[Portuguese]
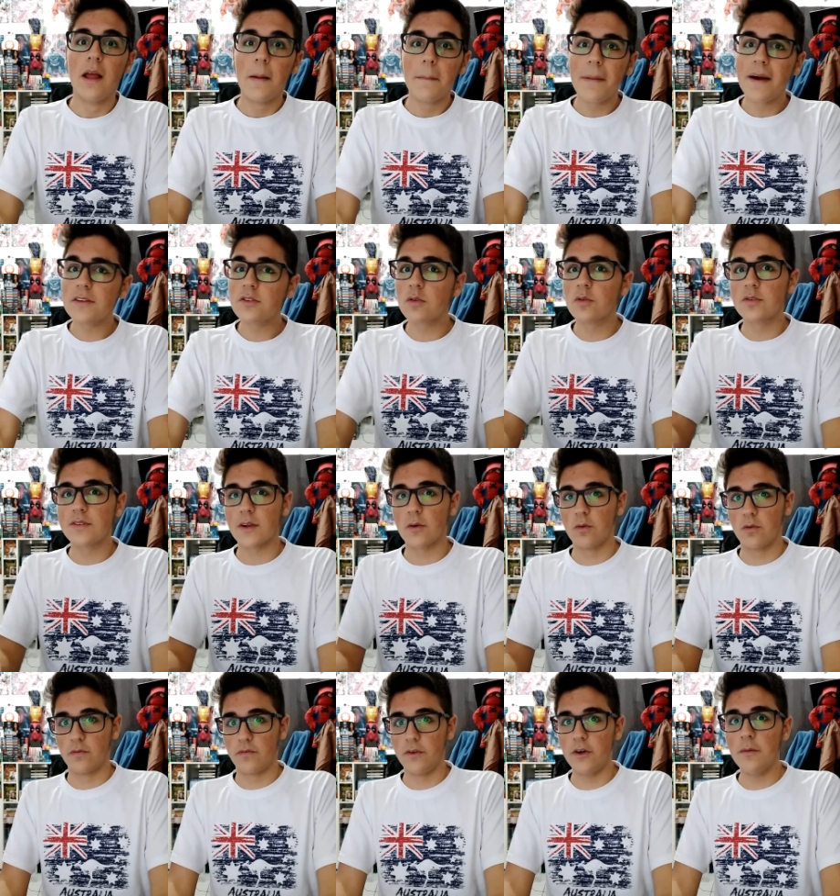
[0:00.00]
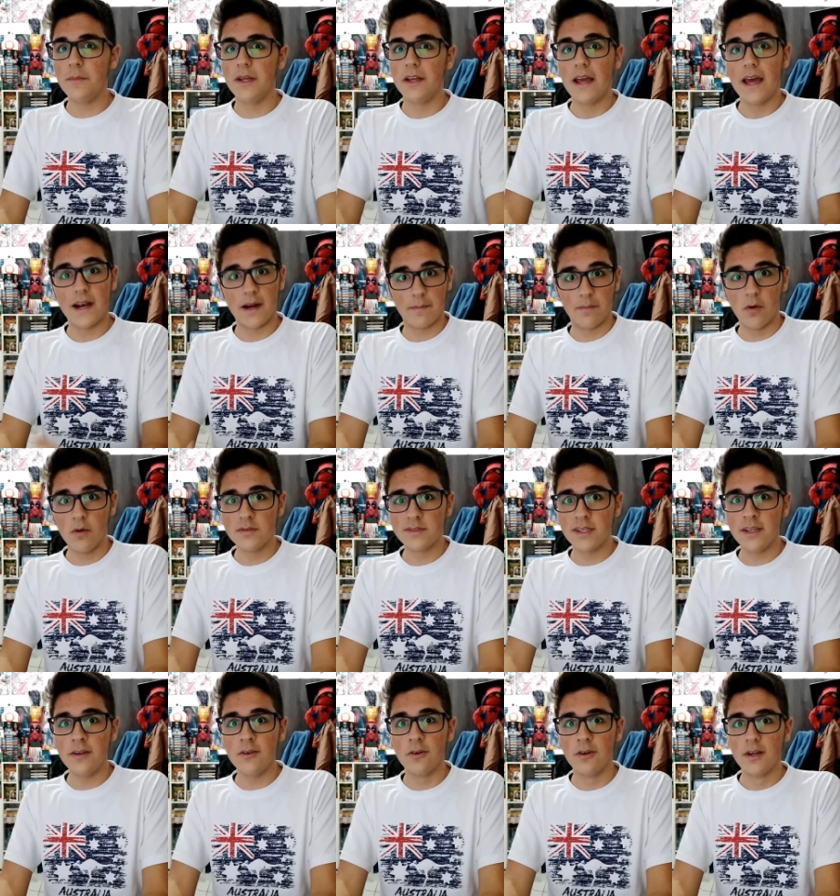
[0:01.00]
Mas o do segundo filme era
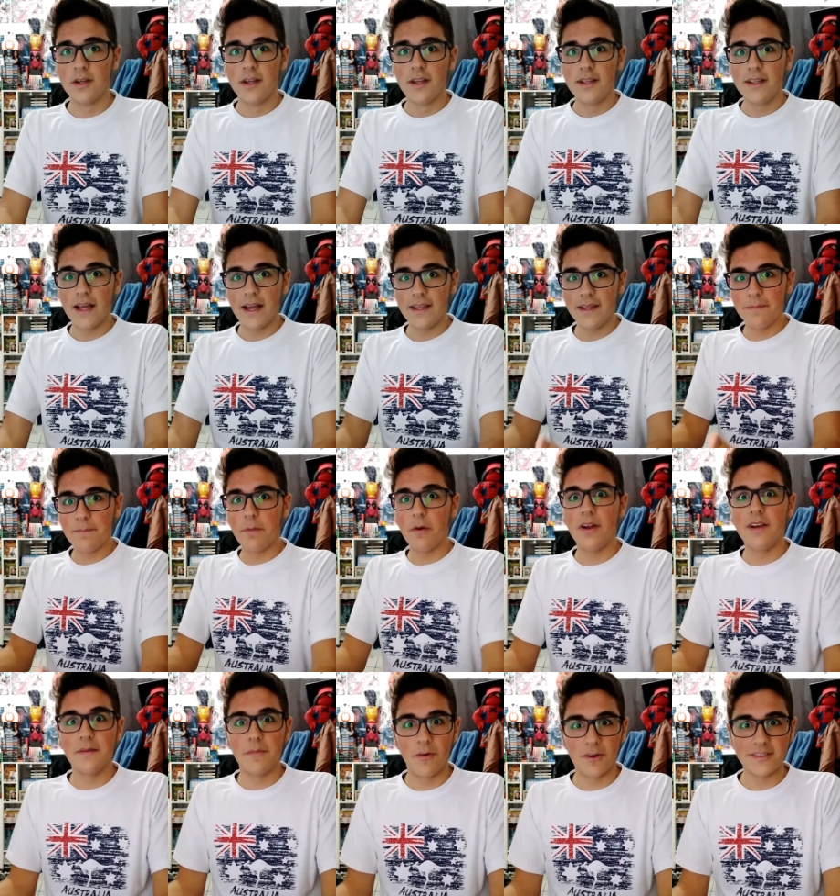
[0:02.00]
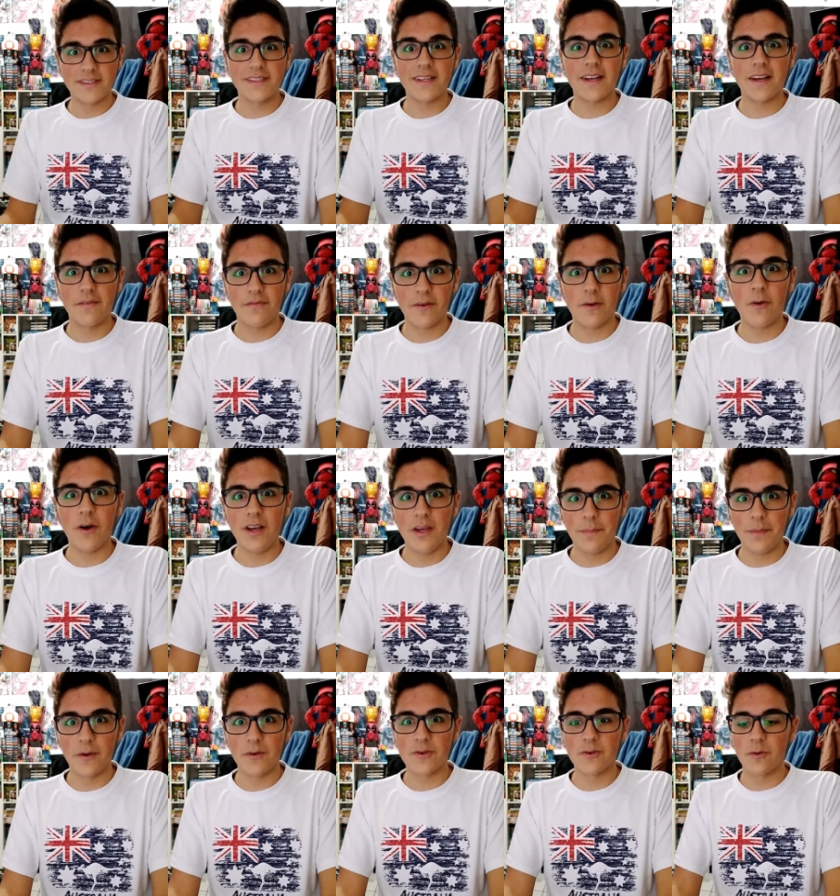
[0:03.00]
bonzinho. E aí, pô, ele mostra sacrificou ali
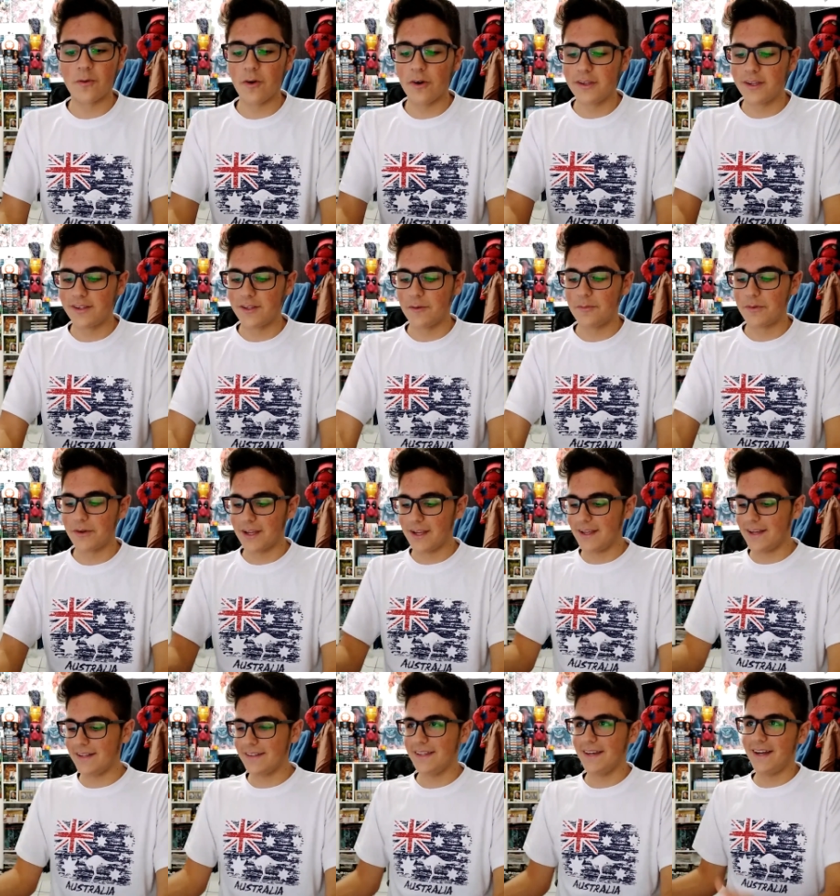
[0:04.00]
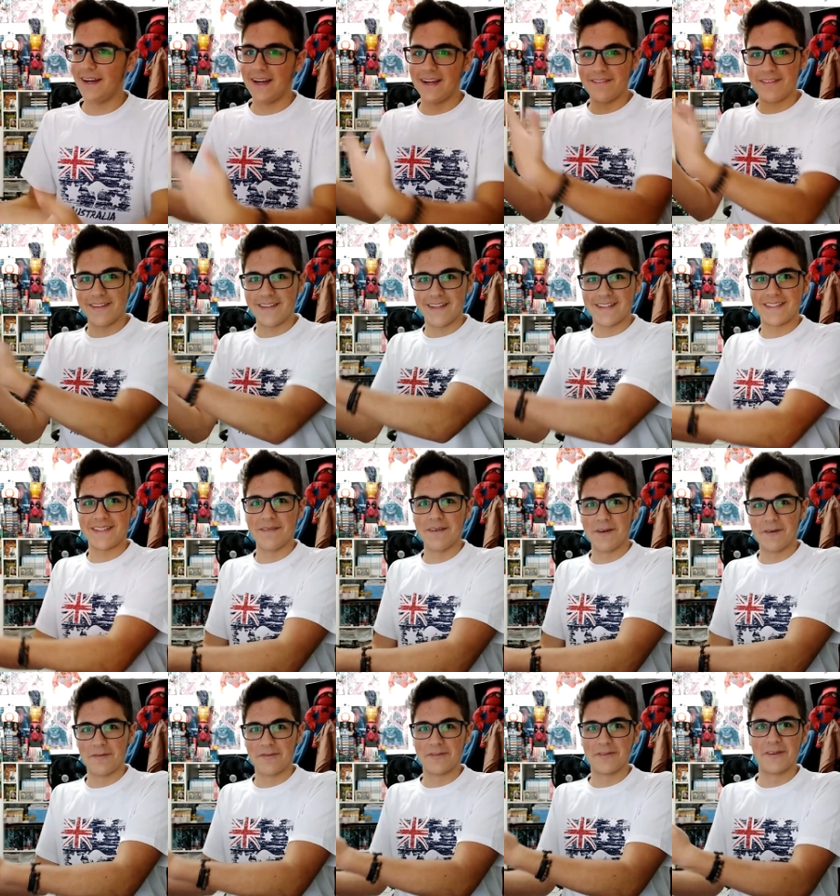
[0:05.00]
pelo John Connor, então por que, que ela teria raiva desse
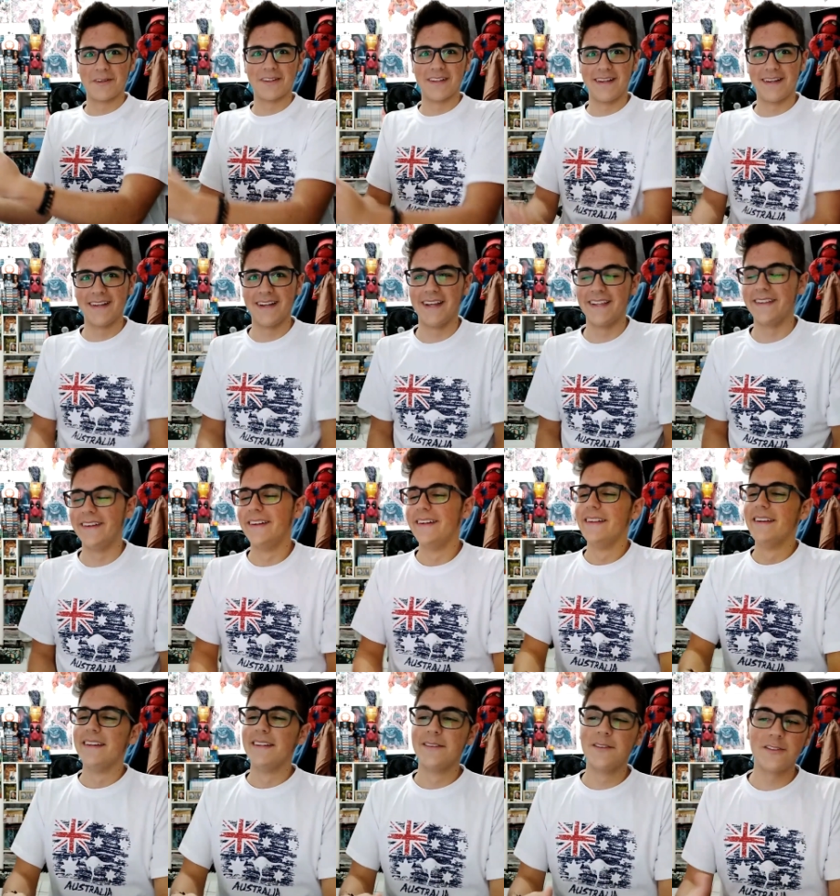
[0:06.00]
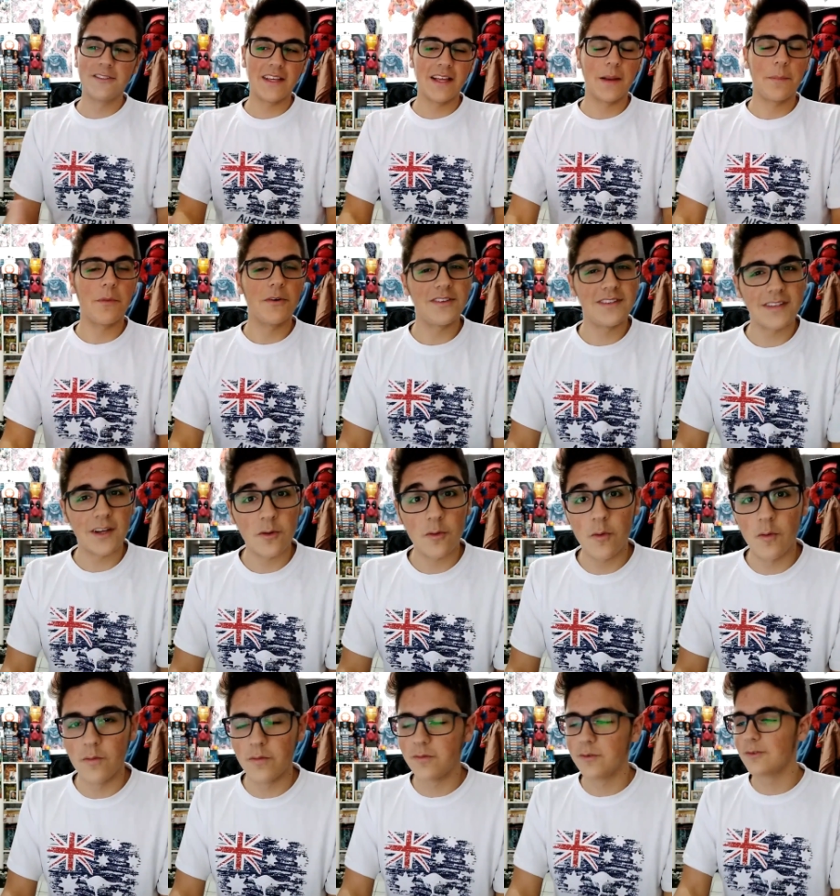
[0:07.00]
Exterminador do Futuro, tá ligado? Não sei, ela pode estar
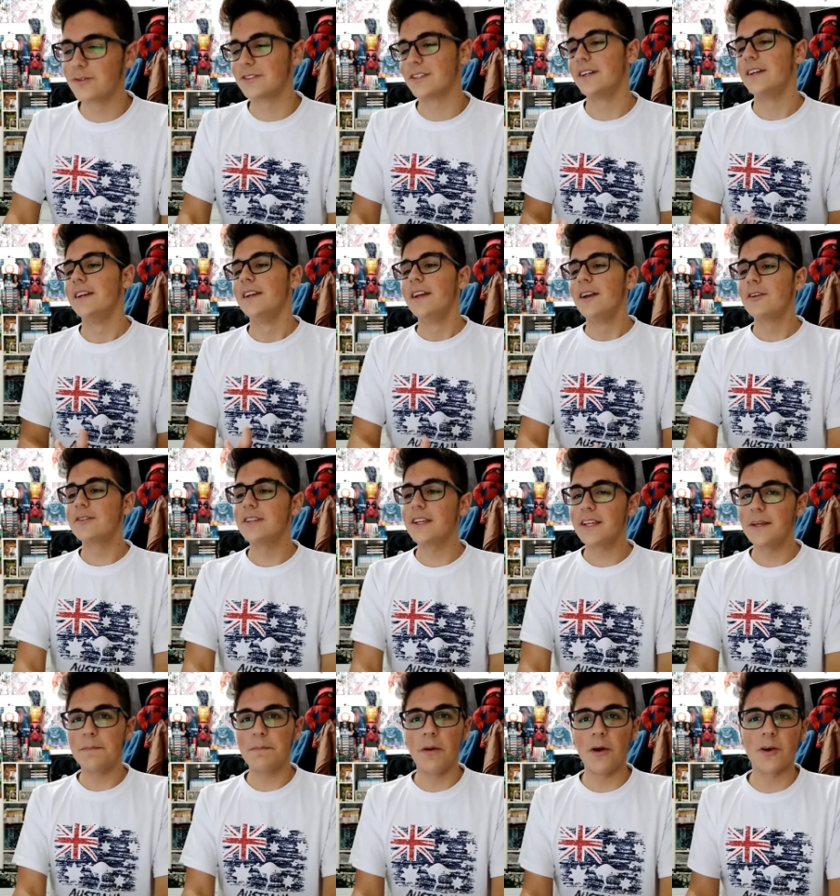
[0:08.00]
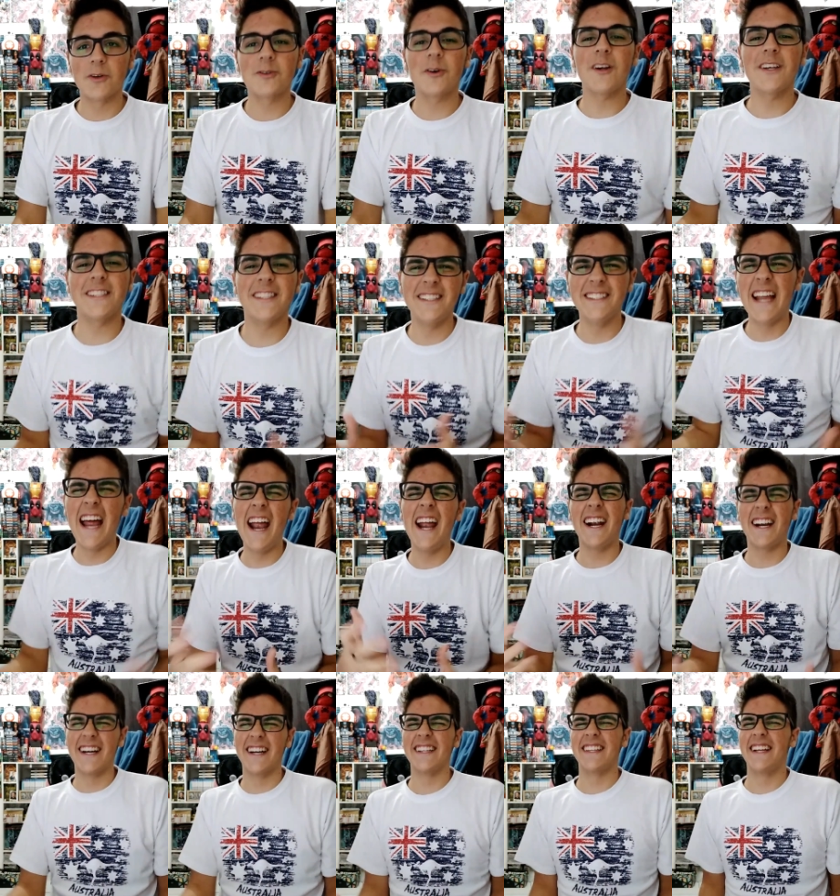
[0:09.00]
confusa. Eu sei que, pô, é o
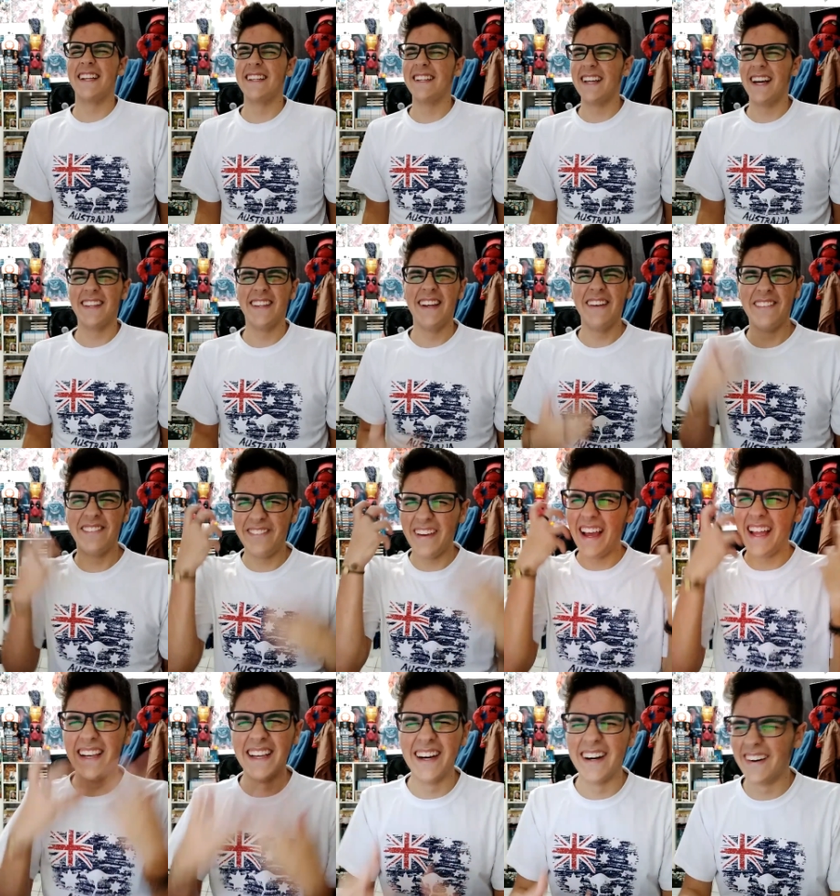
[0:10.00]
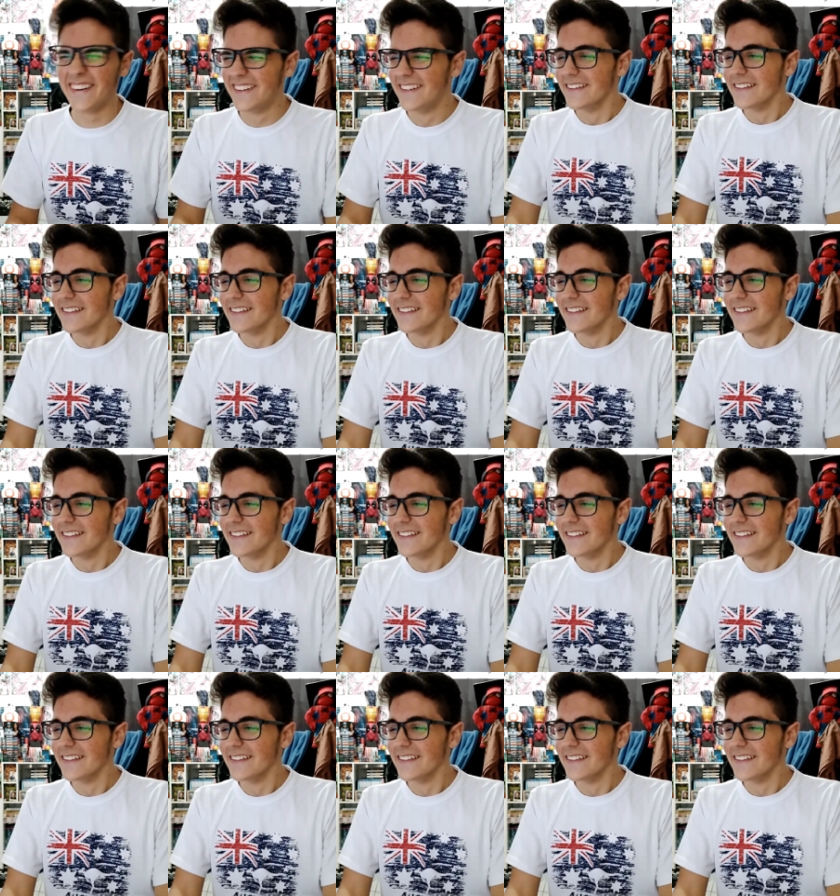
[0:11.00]
Schwarzenegger, tá ligado? Ele velhão.